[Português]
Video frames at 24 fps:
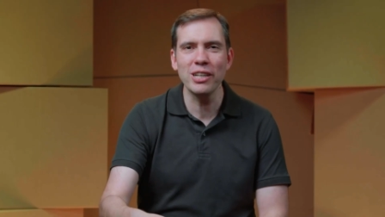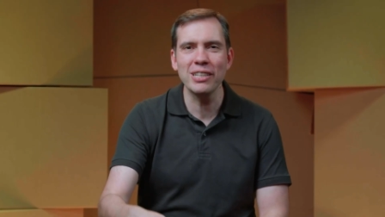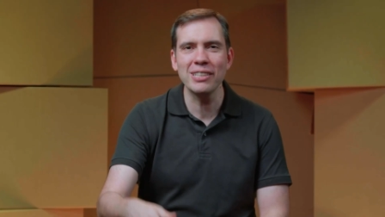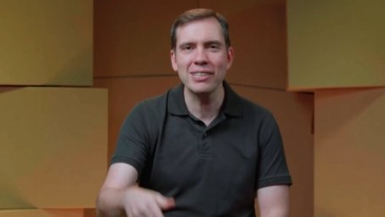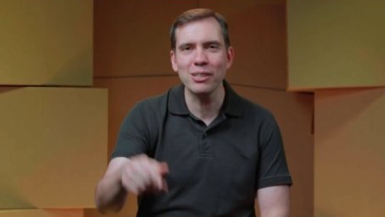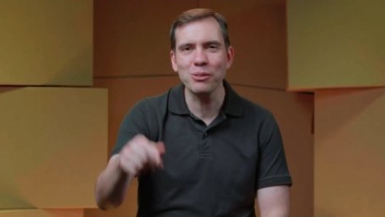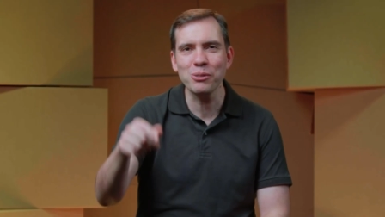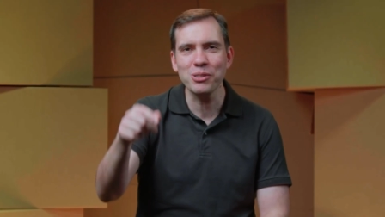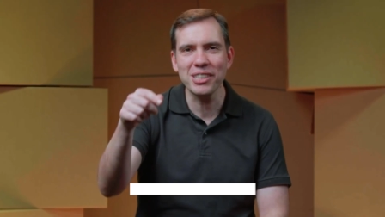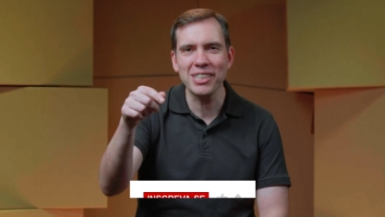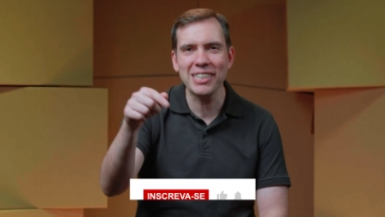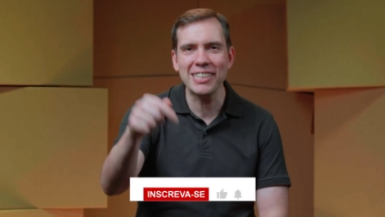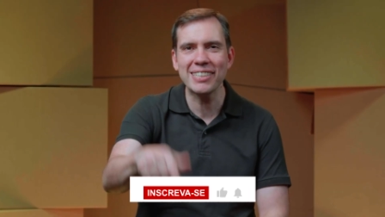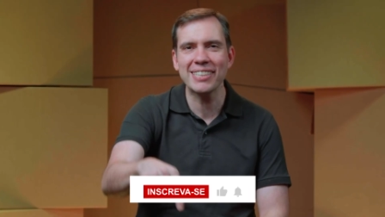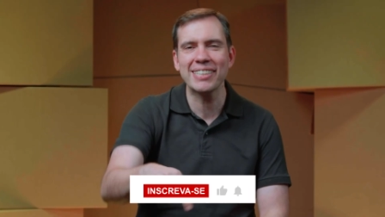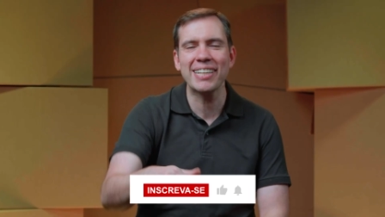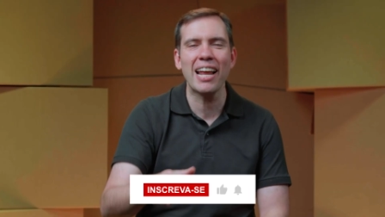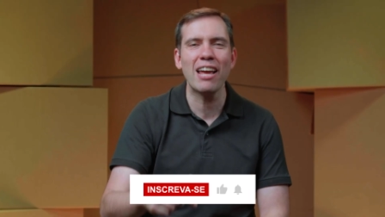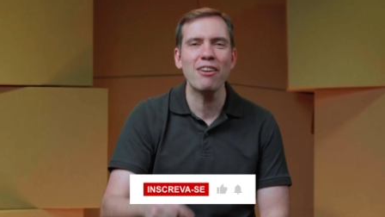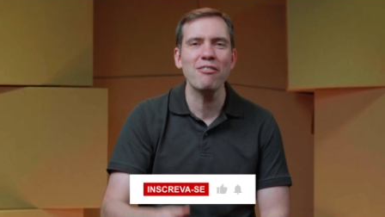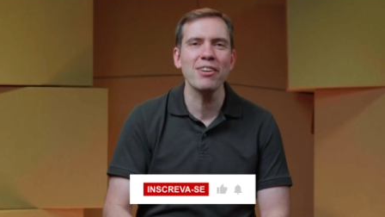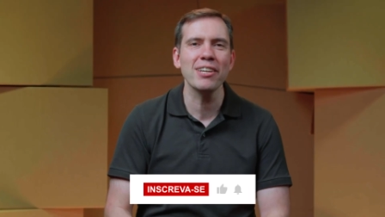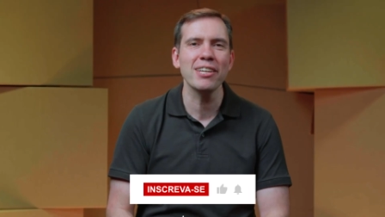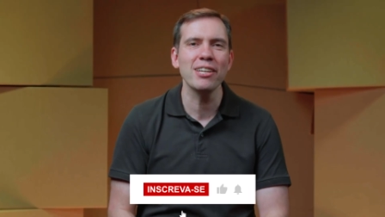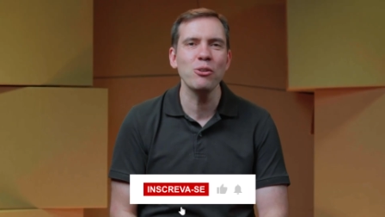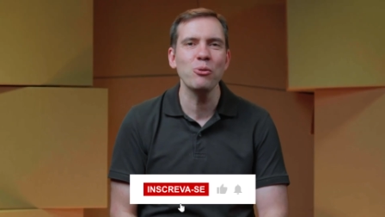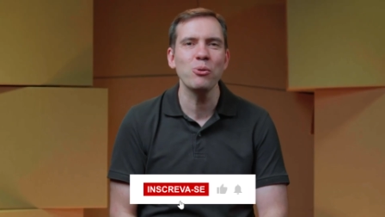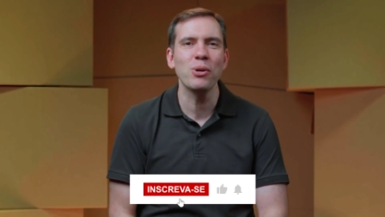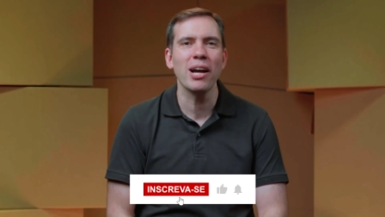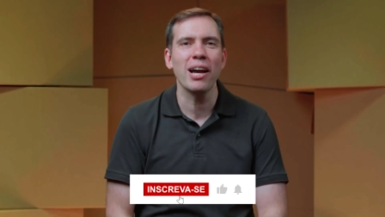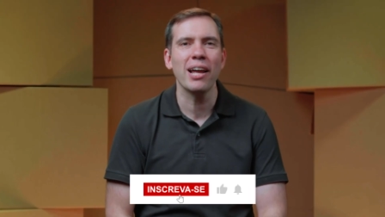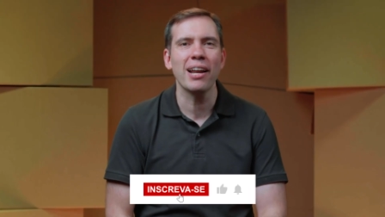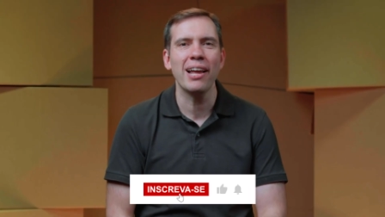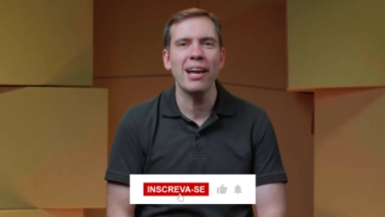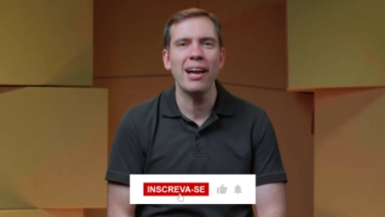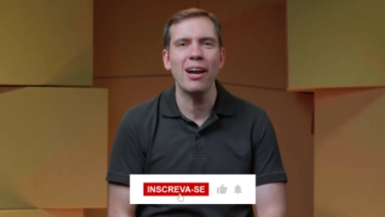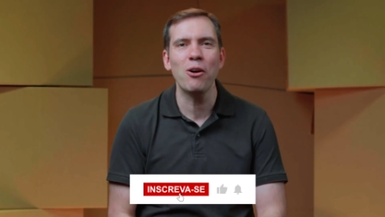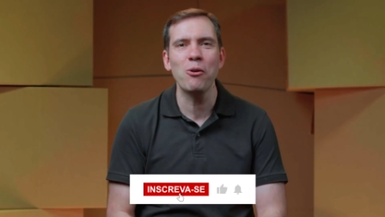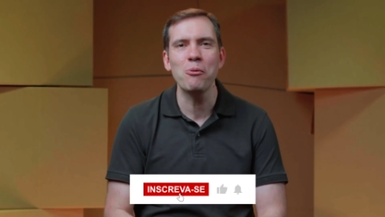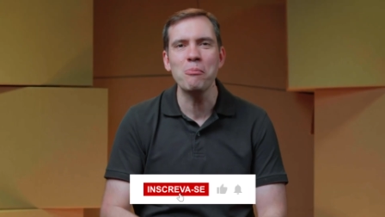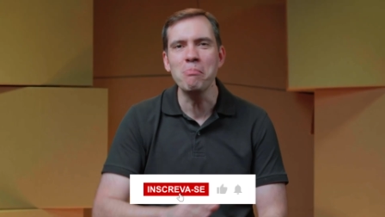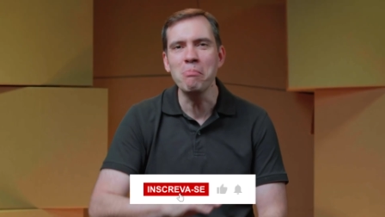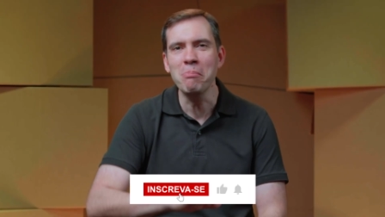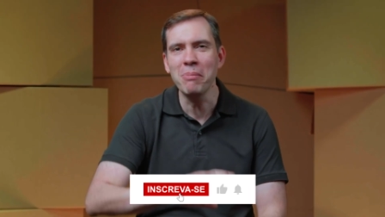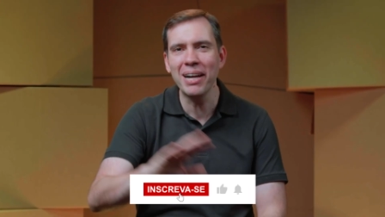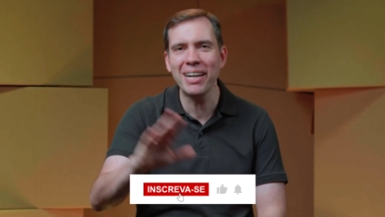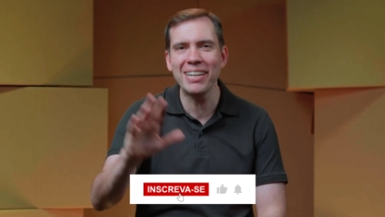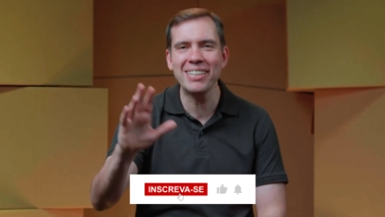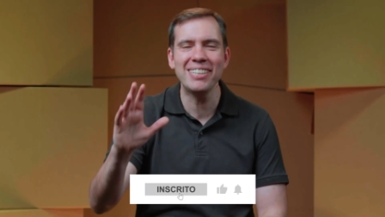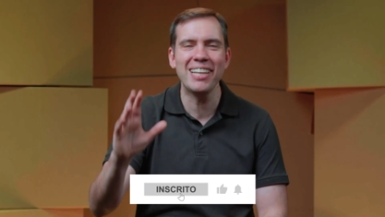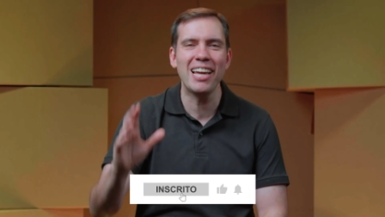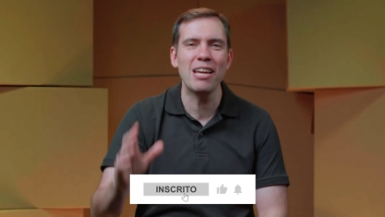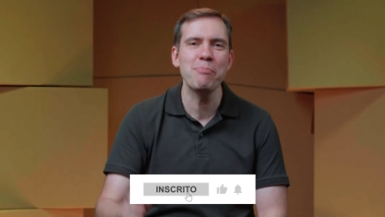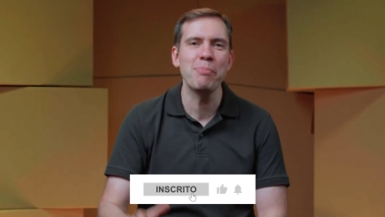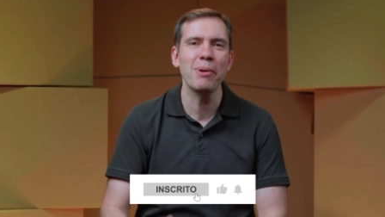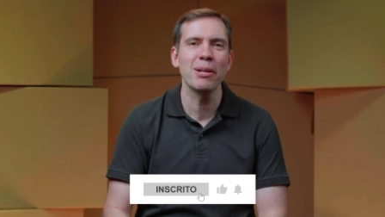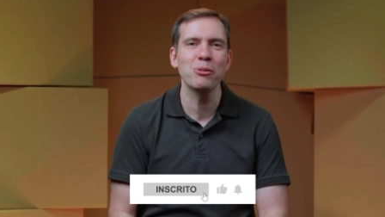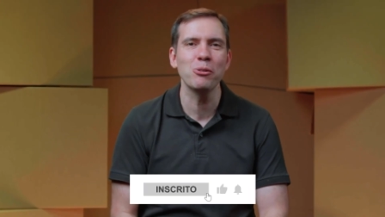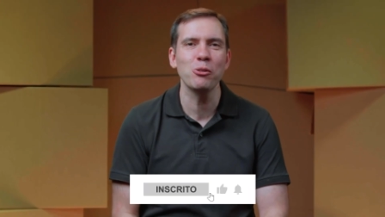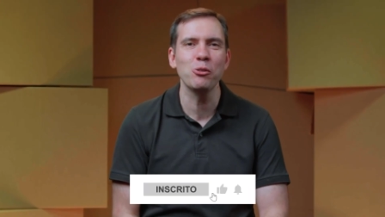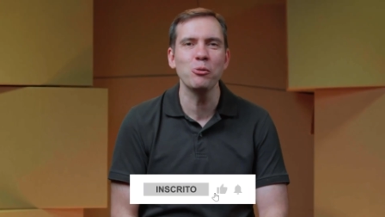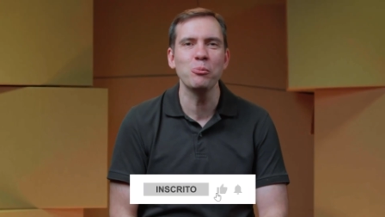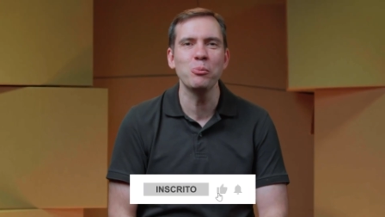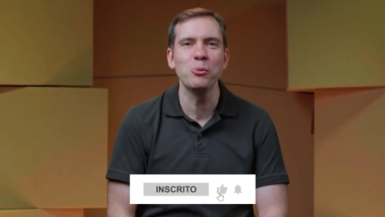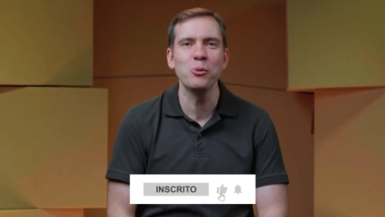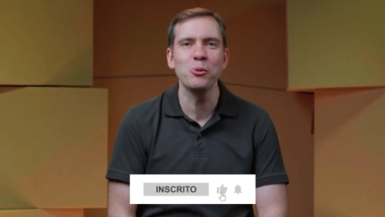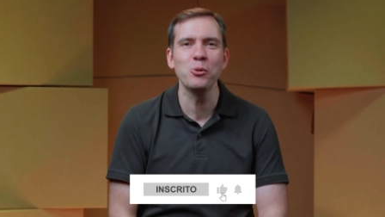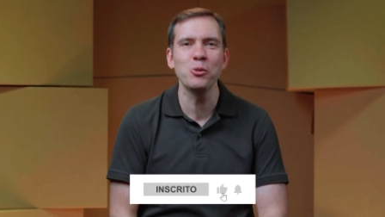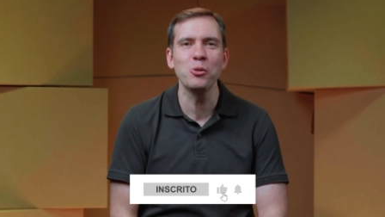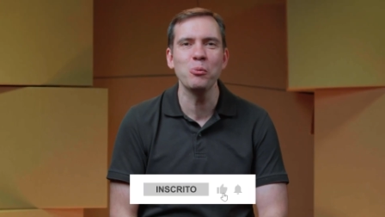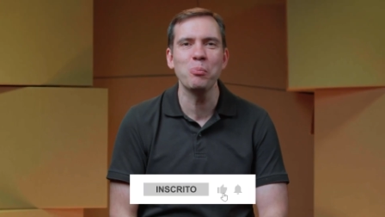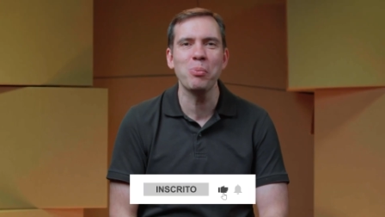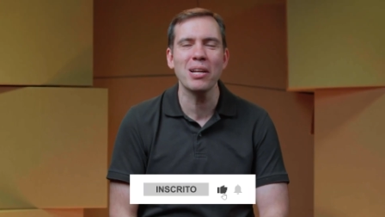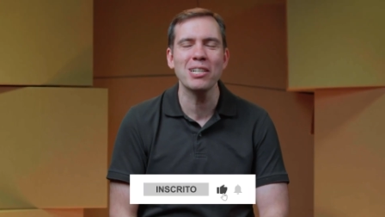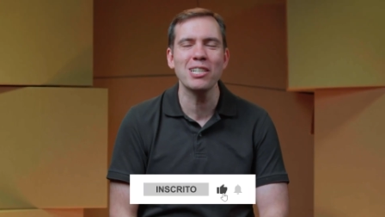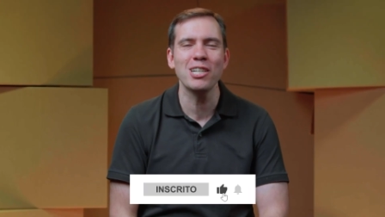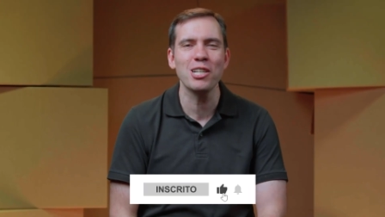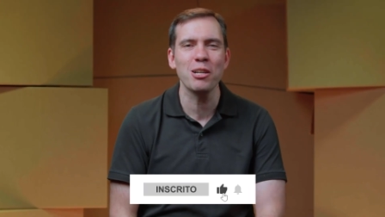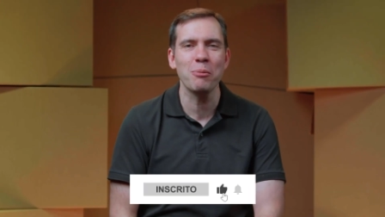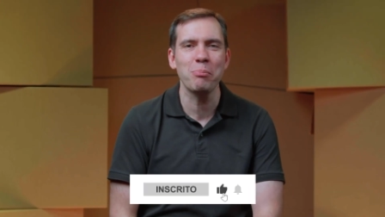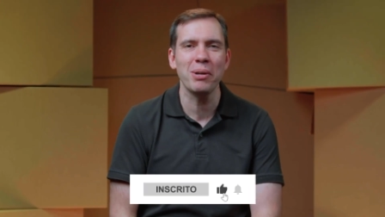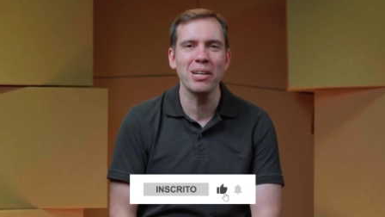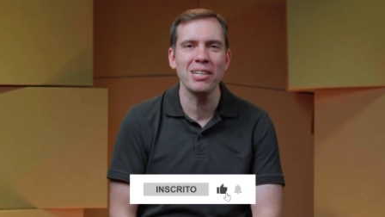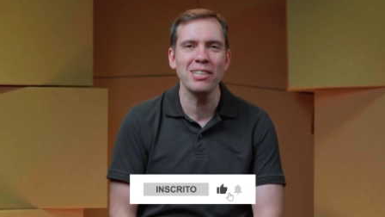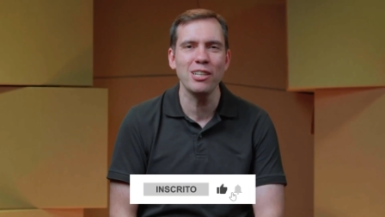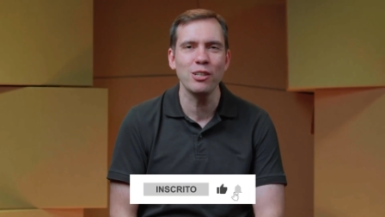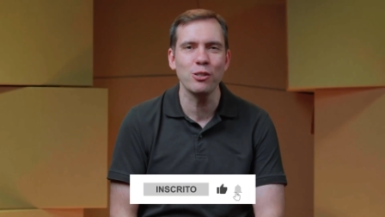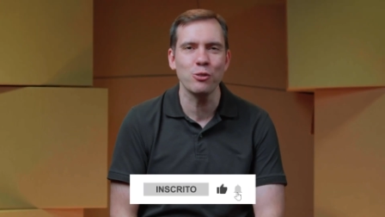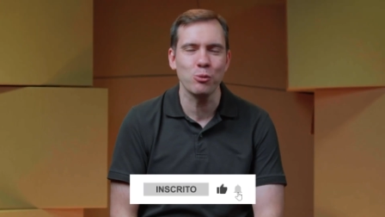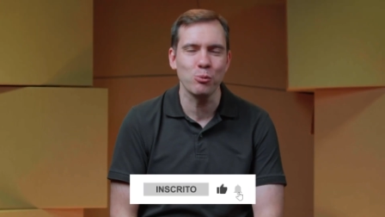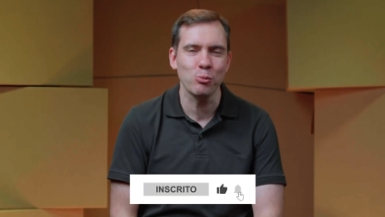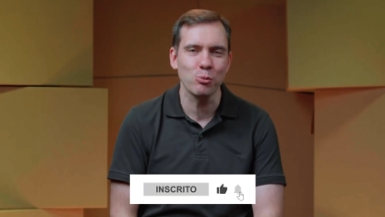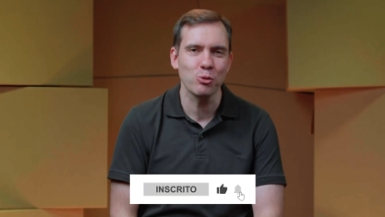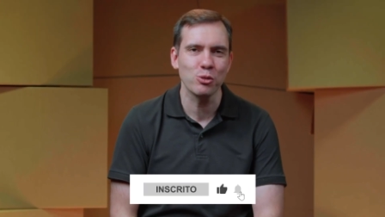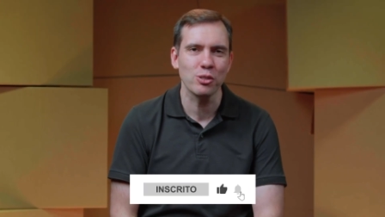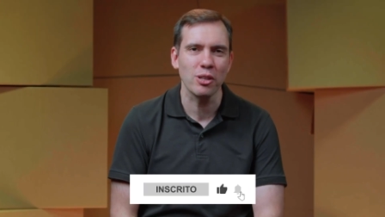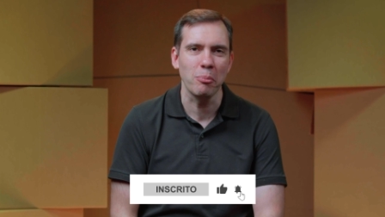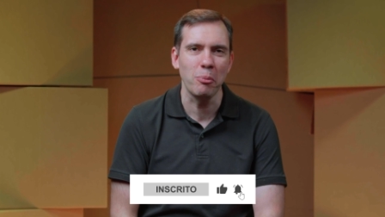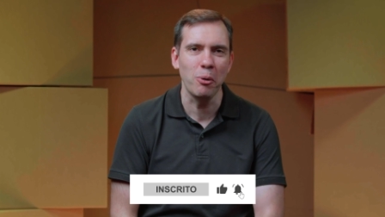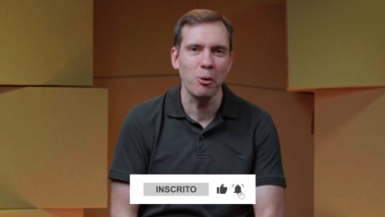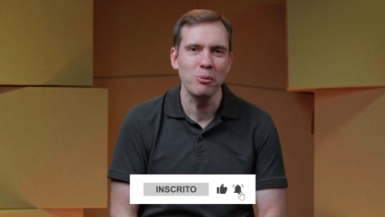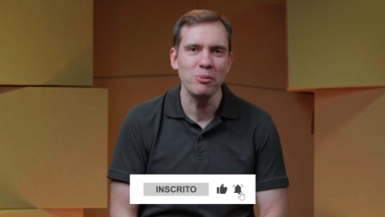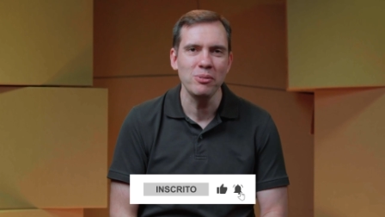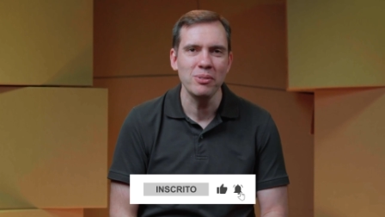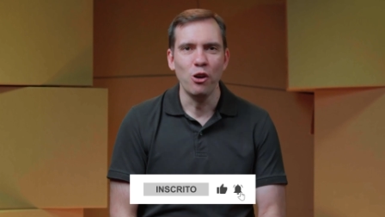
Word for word: então se inscreve aqui no canal, manda aí para todo mundo pra gente aprender juntos, tá bom?